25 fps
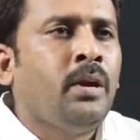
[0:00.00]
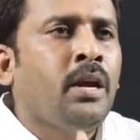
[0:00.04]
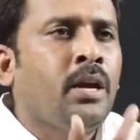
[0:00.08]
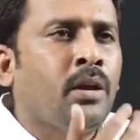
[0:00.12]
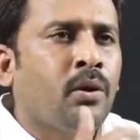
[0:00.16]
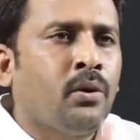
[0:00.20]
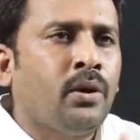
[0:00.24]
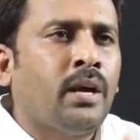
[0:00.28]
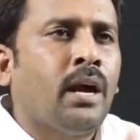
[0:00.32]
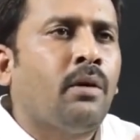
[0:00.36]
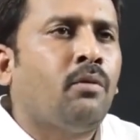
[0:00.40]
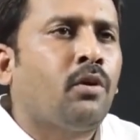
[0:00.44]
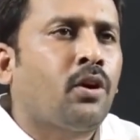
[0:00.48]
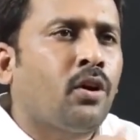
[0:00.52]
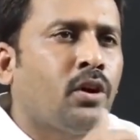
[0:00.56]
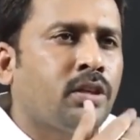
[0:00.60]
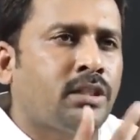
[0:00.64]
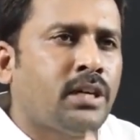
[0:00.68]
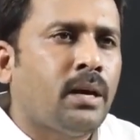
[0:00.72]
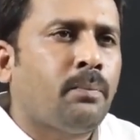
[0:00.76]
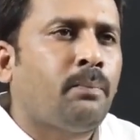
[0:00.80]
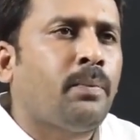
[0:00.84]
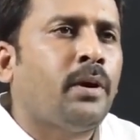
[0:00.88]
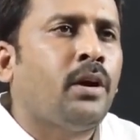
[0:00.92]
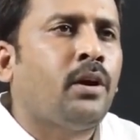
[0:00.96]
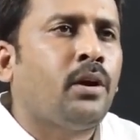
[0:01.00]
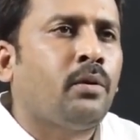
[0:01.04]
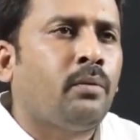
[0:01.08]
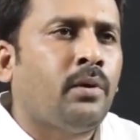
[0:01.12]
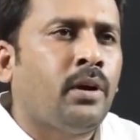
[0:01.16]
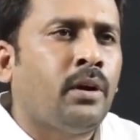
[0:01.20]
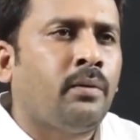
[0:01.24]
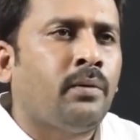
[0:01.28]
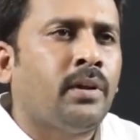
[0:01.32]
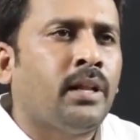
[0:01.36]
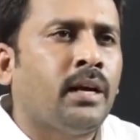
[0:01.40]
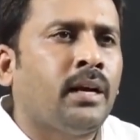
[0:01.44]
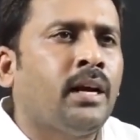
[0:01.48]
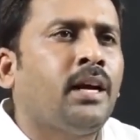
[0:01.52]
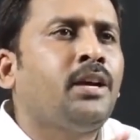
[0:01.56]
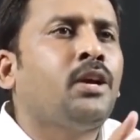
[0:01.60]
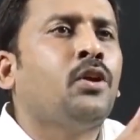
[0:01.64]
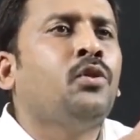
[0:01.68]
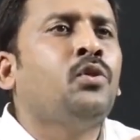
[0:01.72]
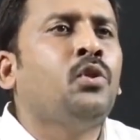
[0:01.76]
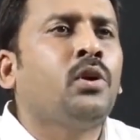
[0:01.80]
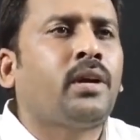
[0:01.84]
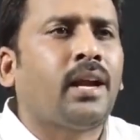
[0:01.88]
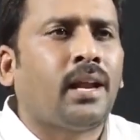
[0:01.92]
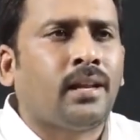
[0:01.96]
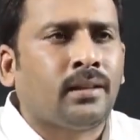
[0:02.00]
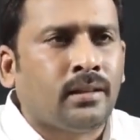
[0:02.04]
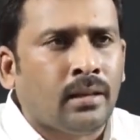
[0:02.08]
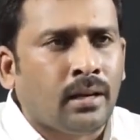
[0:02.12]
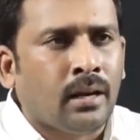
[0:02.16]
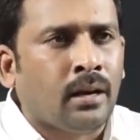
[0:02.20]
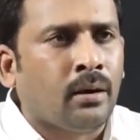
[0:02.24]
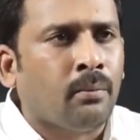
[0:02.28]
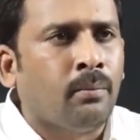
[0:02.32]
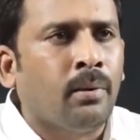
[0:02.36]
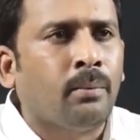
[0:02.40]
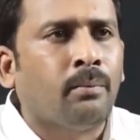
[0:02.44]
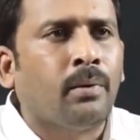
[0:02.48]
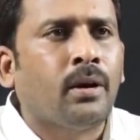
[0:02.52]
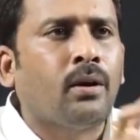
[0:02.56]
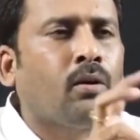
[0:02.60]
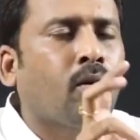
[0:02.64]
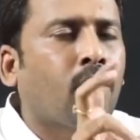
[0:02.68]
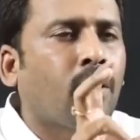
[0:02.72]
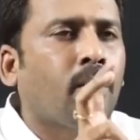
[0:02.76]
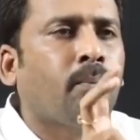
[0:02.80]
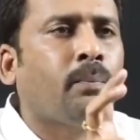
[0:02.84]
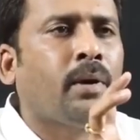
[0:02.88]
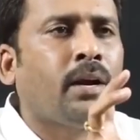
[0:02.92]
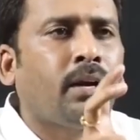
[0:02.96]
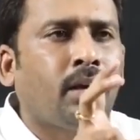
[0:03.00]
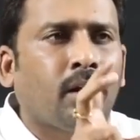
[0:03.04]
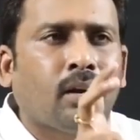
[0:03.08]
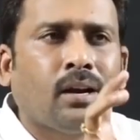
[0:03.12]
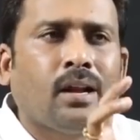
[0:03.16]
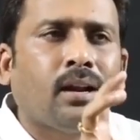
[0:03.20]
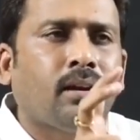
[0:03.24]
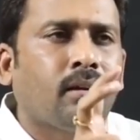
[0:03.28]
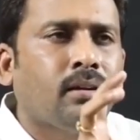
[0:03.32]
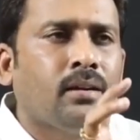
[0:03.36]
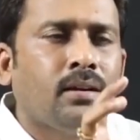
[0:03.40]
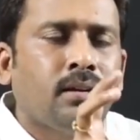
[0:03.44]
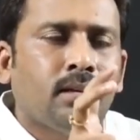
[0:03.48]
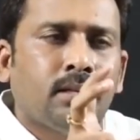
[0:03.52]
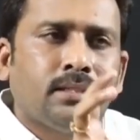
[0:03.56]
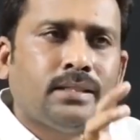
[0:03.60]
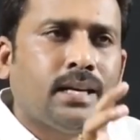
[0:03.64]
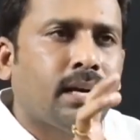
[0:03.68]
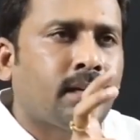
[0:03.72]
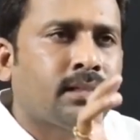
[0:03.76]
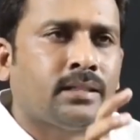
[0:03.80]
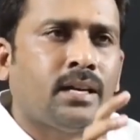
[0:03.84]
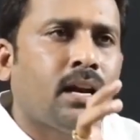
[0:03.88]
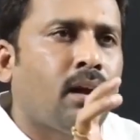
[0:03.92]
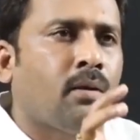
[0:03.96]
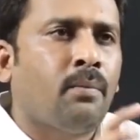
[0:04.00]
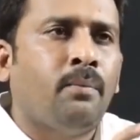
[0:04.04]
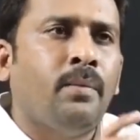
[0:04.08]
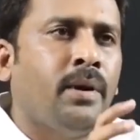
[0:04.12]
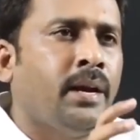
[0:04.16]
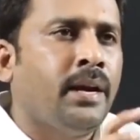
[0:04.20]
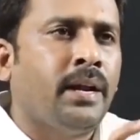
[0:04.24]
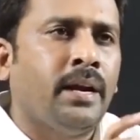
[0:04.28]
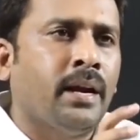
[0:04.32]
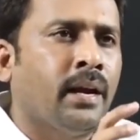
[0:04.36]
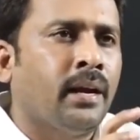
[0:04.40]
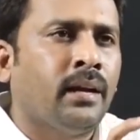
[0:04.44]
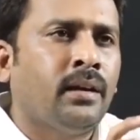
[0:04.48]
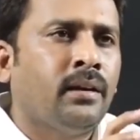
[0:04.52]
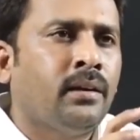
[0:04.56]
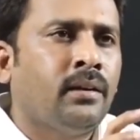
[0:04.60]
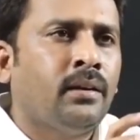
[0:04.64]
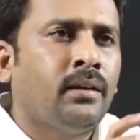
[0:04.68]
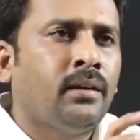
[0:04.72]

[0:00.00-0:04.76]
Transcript: మీరు ఎవరో చెప్పినటువంటి విధంగా ఎందుకు వెళ్తున్నారు మిమ్మల్ని ఒక పర్టికులర్ సెక్షన్ ఆఫ్ మీడియా